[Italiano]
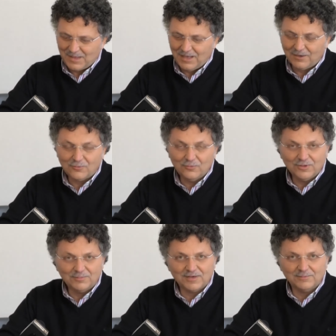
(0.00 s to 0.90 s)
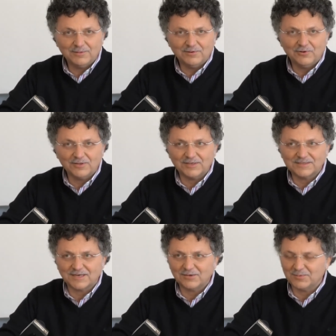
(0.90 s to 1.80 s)
alcuni per la prima volta che
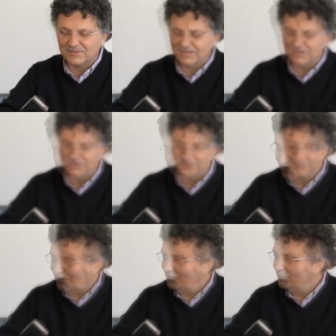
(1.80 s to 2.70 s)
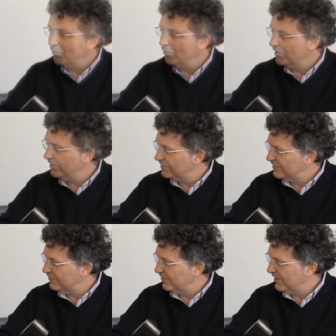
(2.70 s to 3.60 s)
saranno presenti qua a Fabriano.
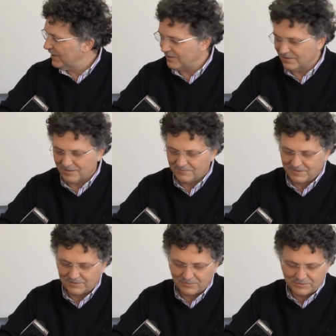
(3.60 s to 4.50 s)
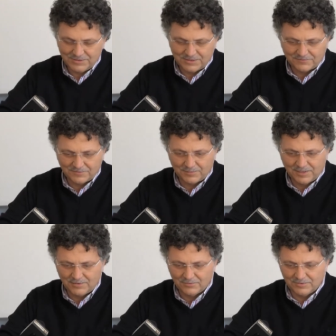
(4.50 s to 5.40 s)
pochissimi anni ha fatto sì che
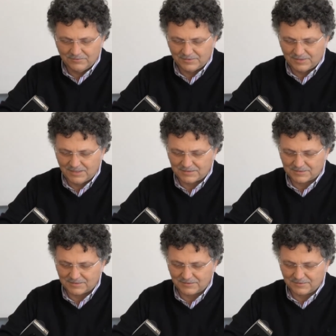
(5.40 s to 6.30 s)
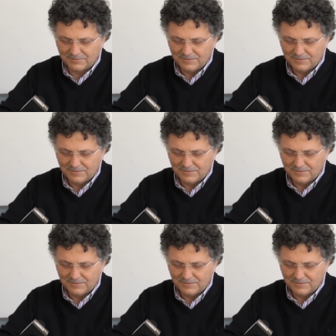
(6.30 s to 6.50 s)
Fabriano diventasse